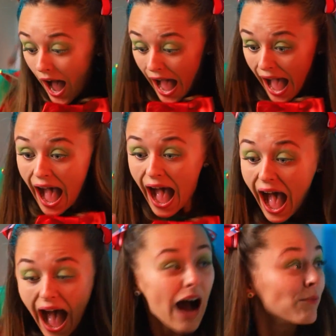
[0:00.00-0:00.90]
Ba,
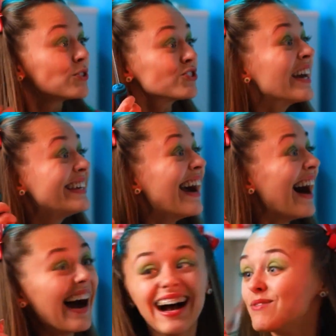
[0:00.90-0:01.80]
để con giúp với
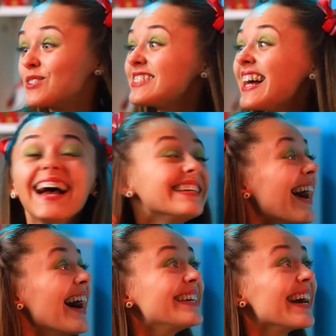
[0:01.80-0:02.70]
Ừm,
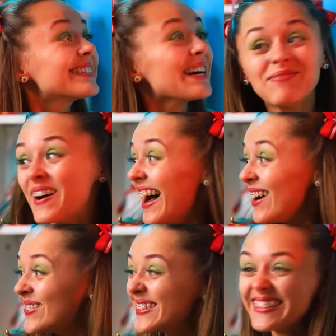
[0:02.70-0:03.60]
nếu con gái đã muốn